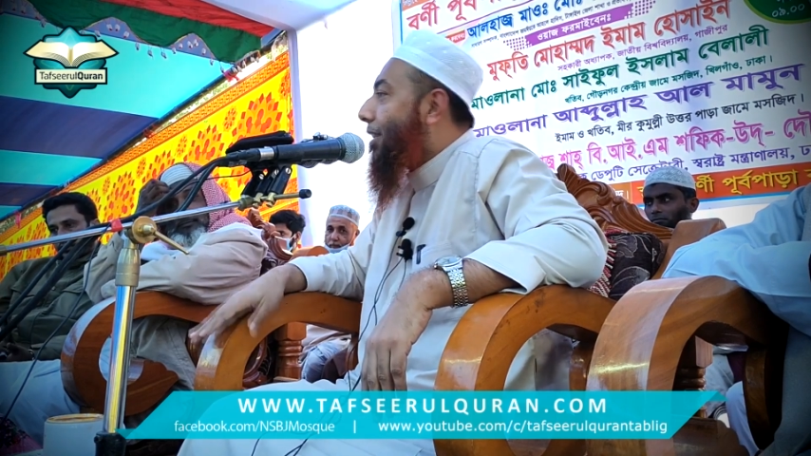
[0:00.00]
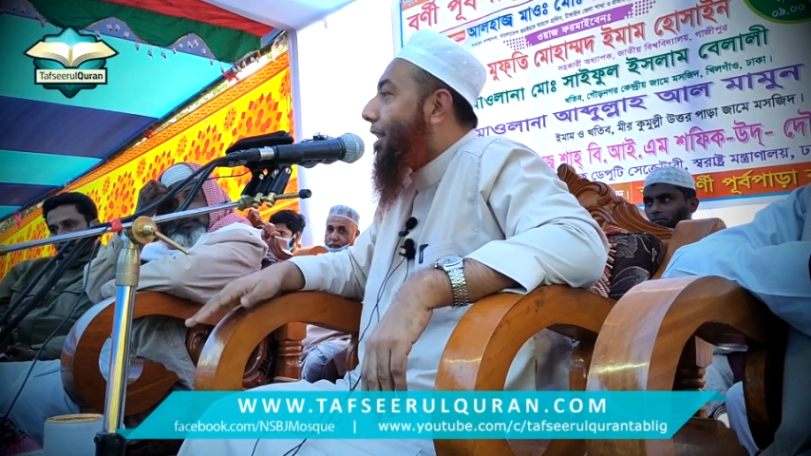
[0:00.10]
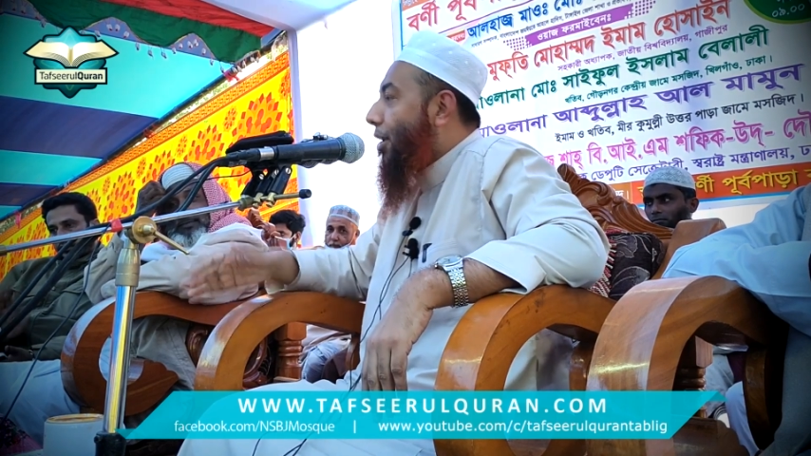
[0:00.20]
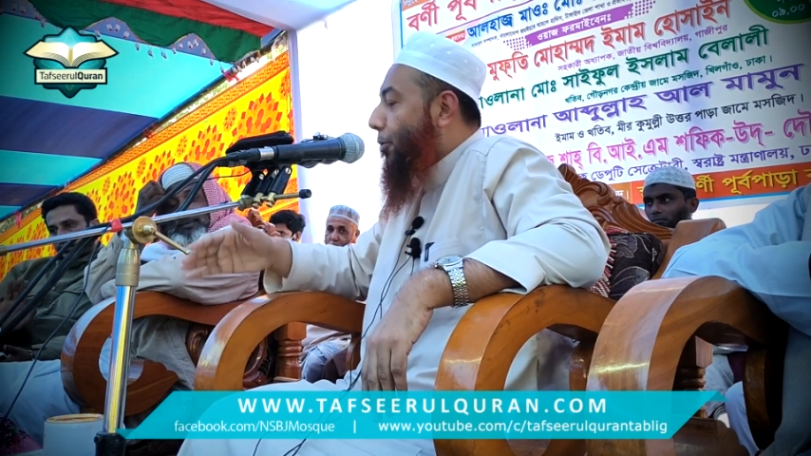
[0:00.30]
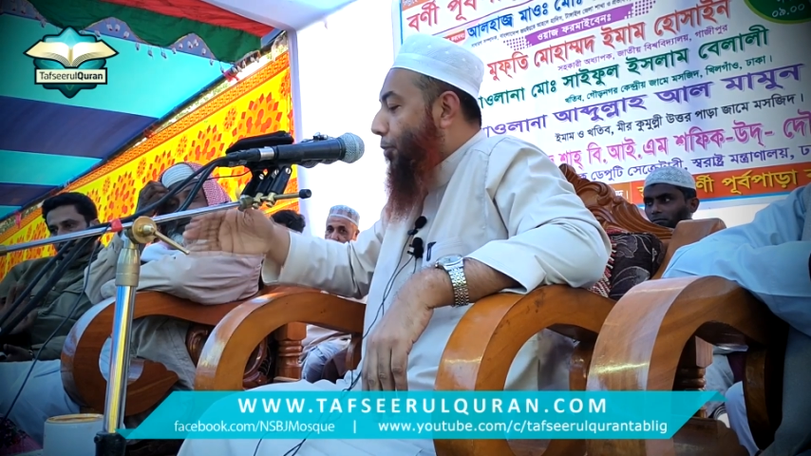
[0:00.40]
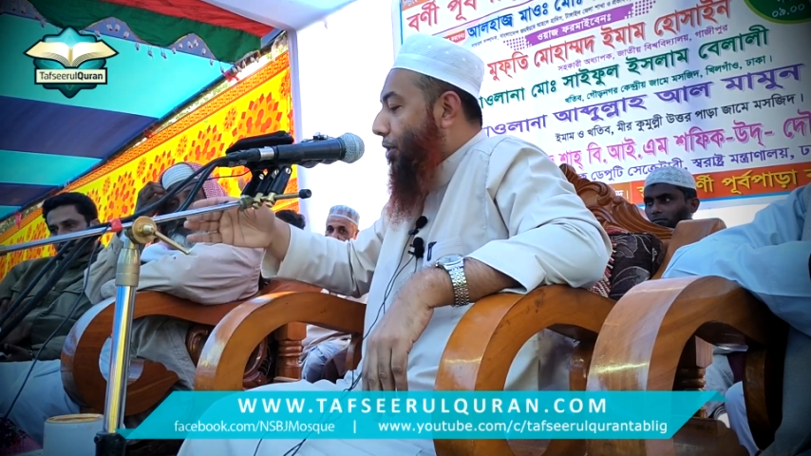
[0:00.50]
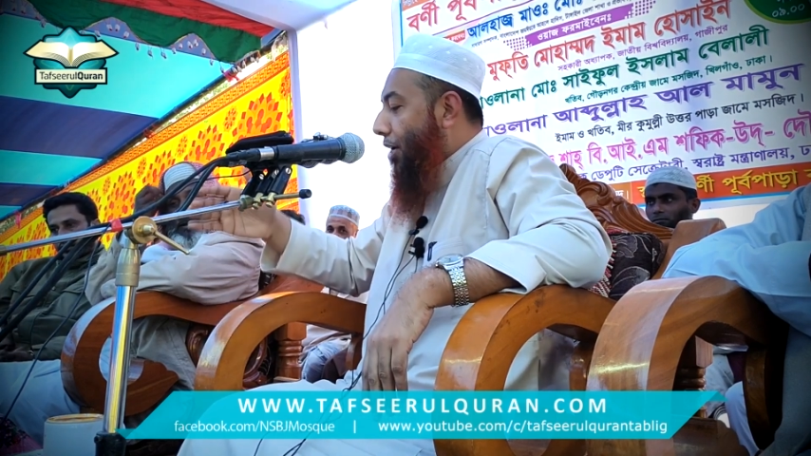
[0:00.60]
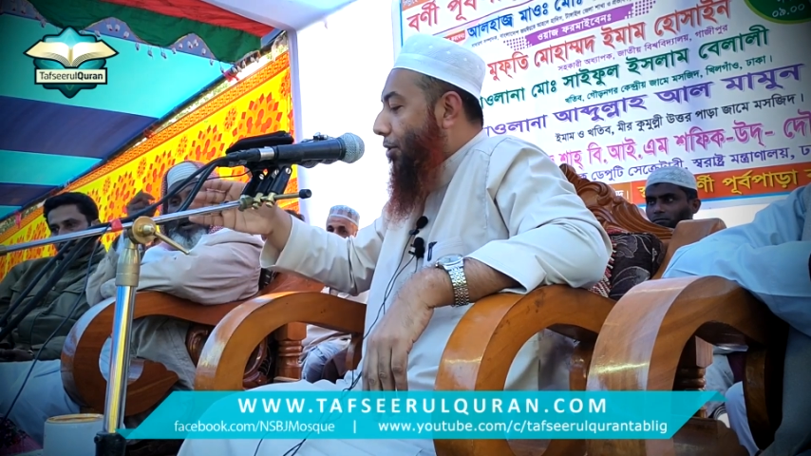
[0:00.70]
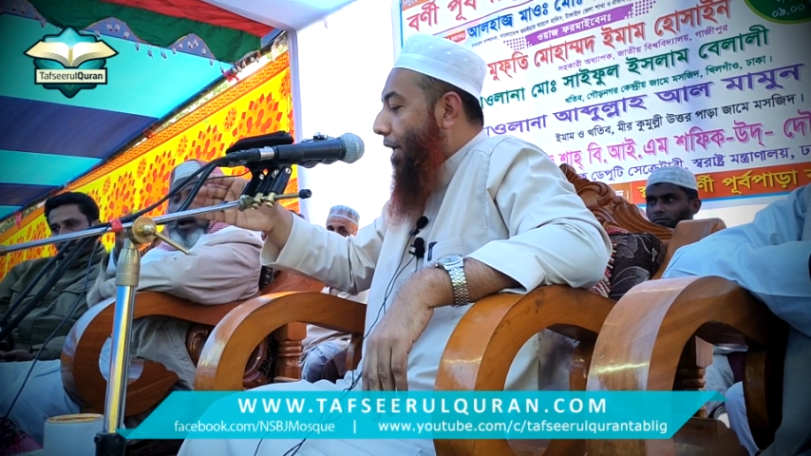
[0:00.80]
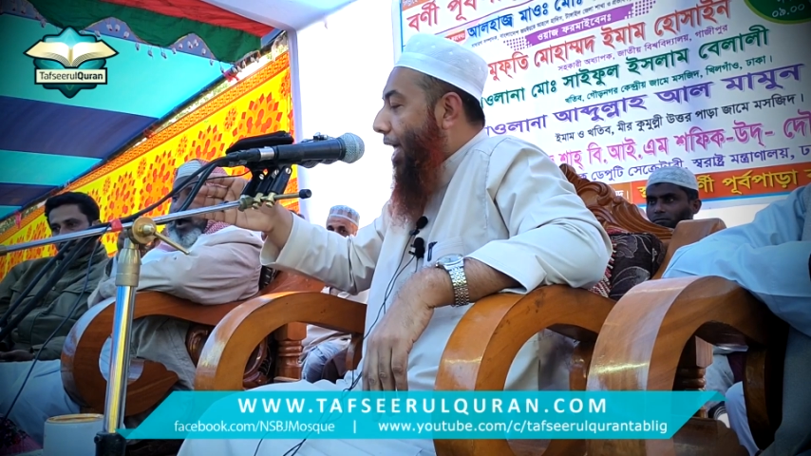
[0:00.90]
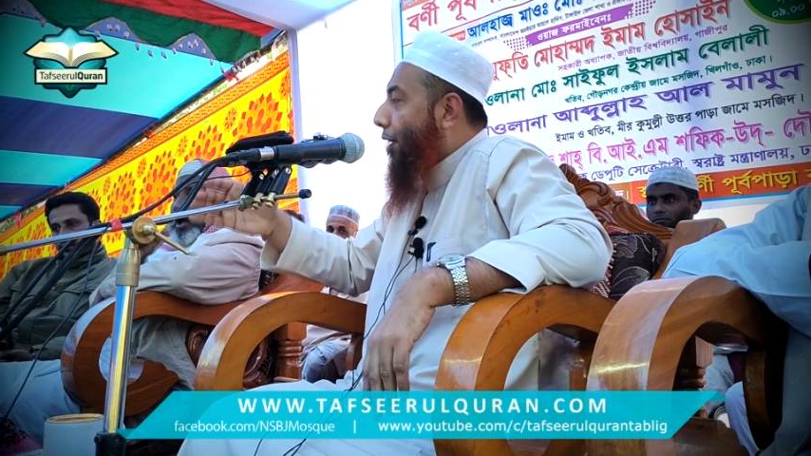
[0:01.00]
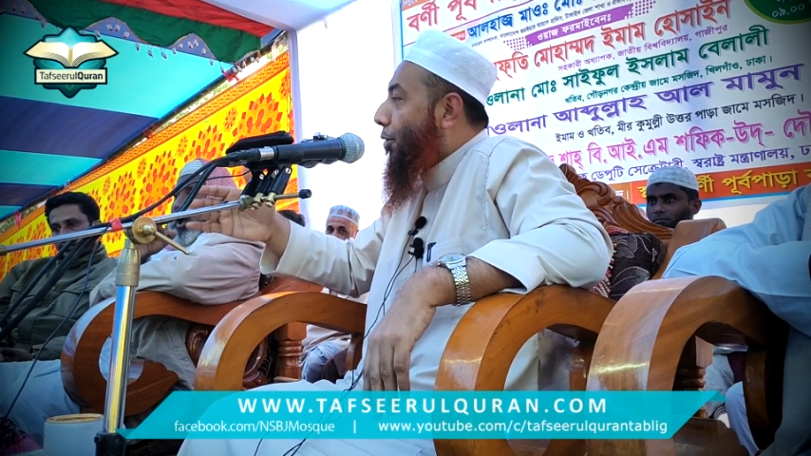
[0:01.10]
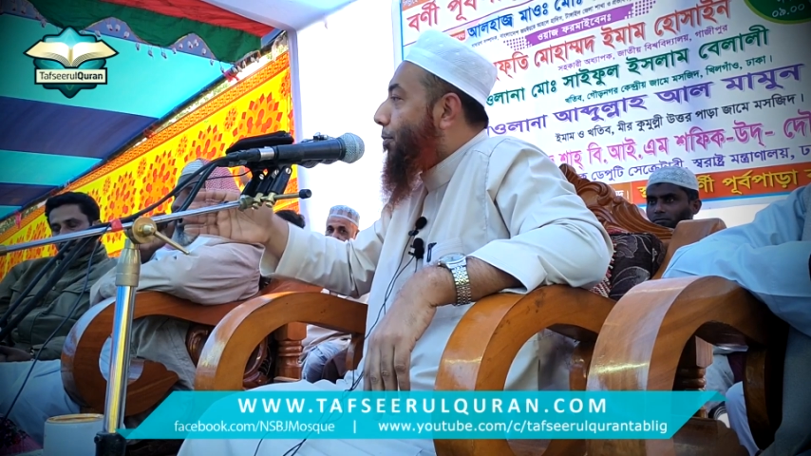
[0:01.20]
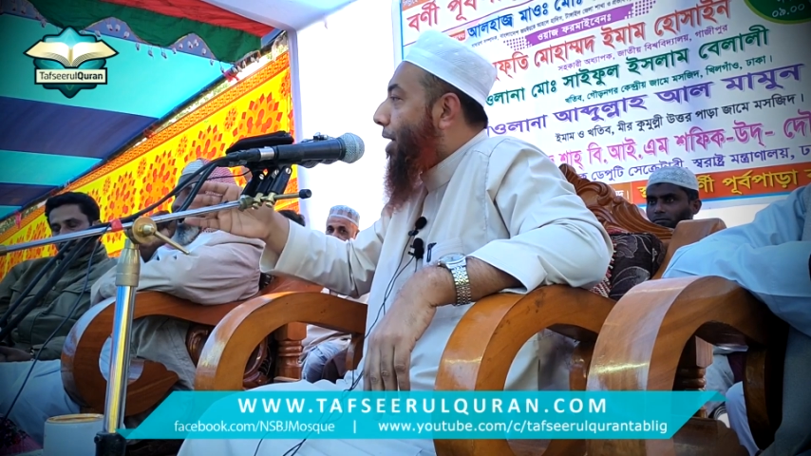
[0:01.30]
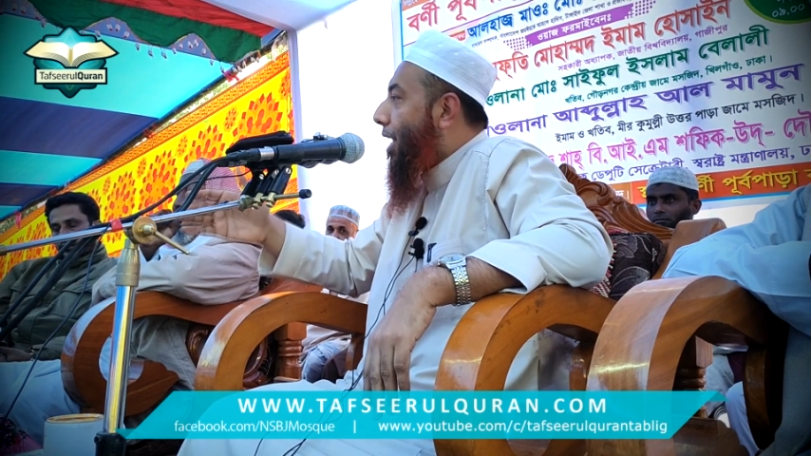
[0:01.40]
তাহলে বুঝে গেল
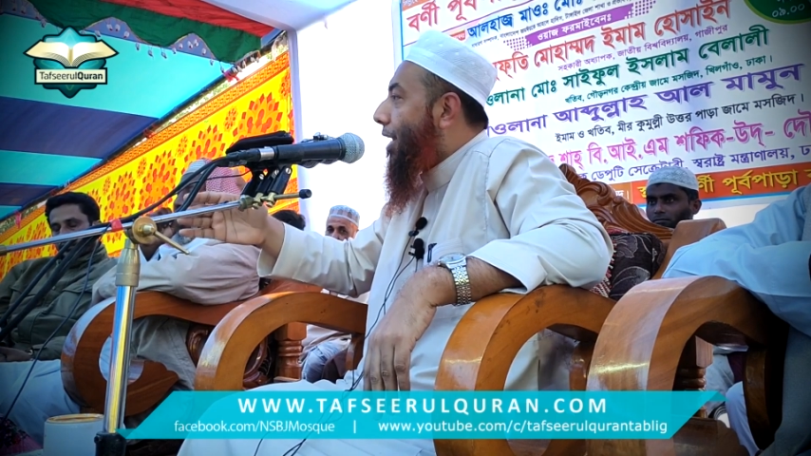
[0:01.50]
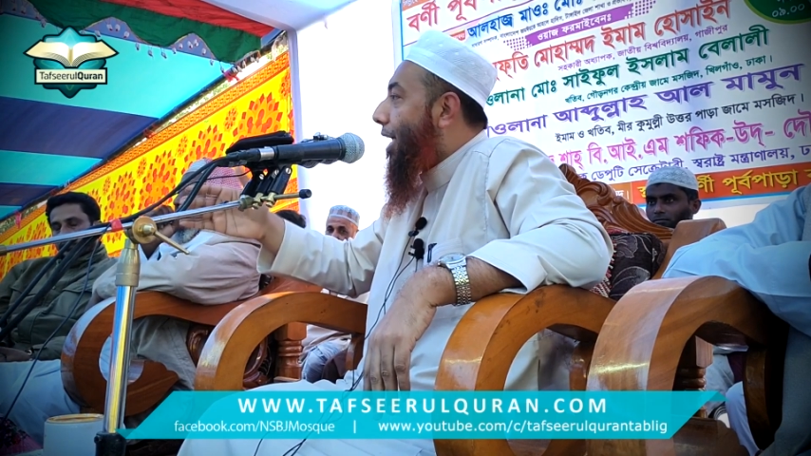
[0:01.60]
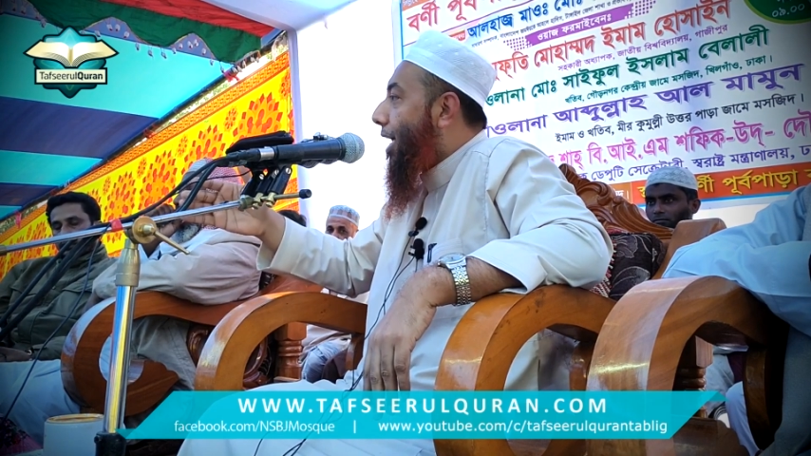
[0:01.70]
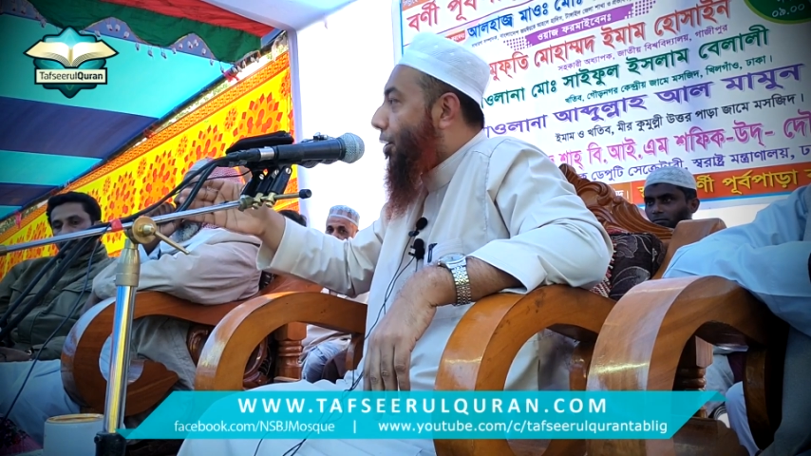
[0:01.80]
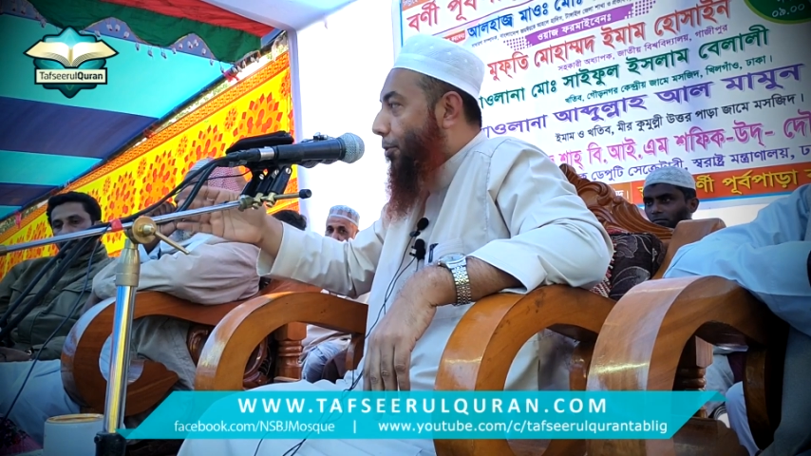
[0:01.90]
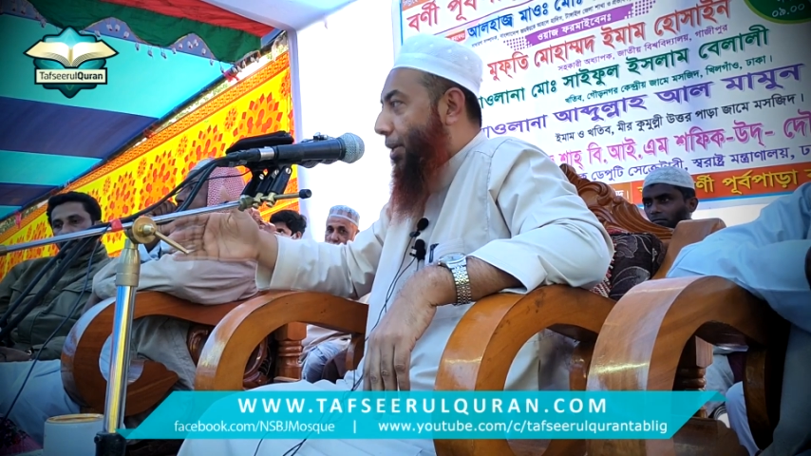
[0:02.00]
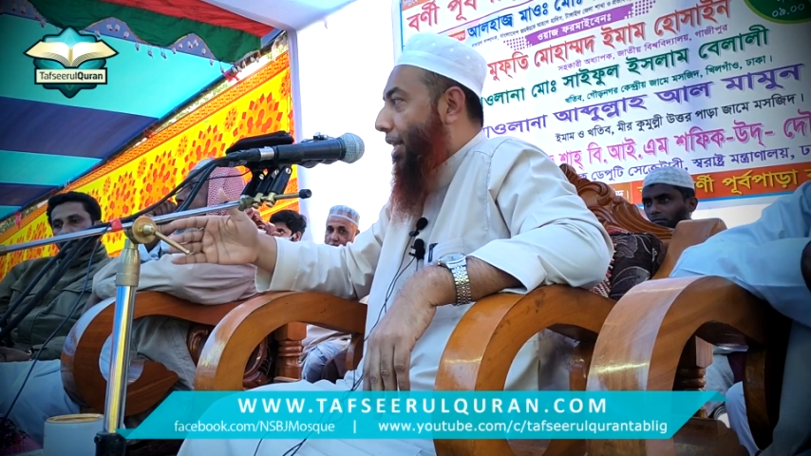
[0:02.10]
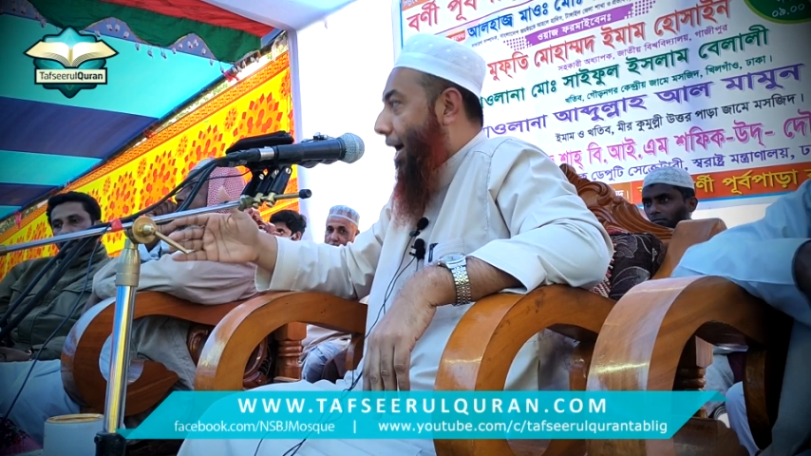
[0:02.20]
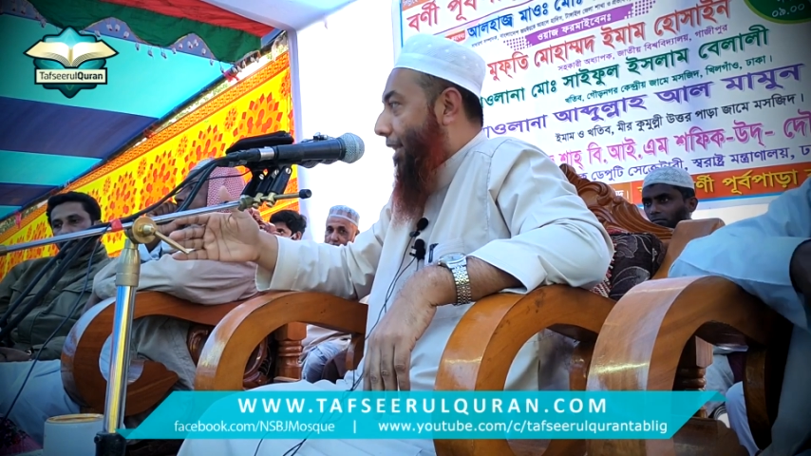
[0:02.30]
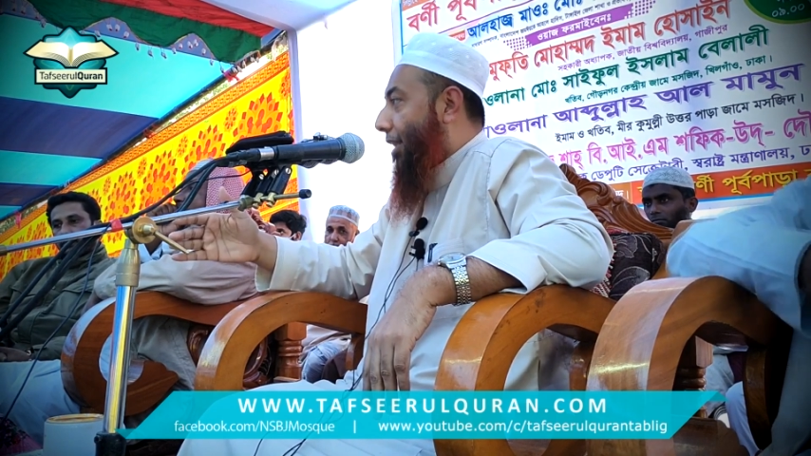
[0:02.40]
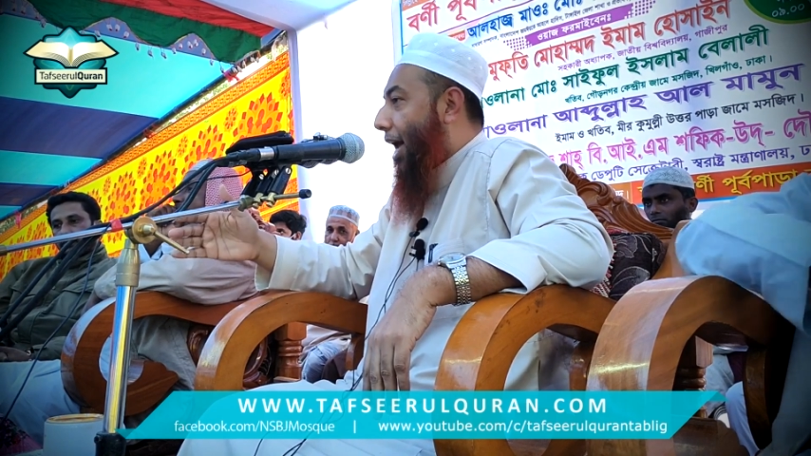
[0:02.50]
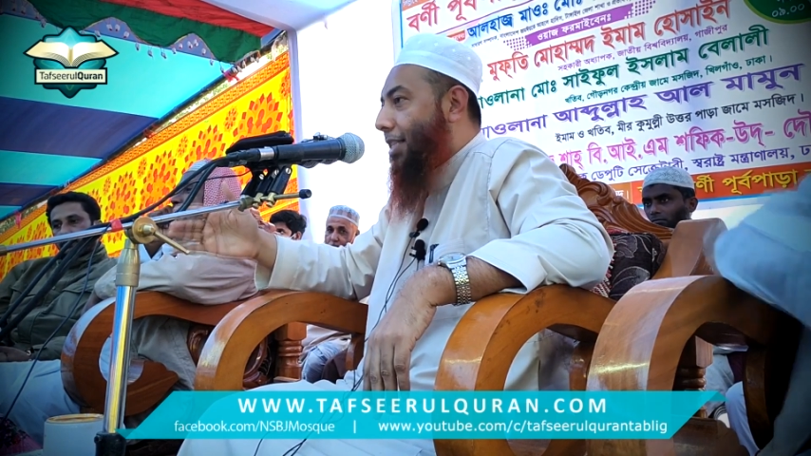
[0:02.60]
এখন বানাইলে এখন বেদাত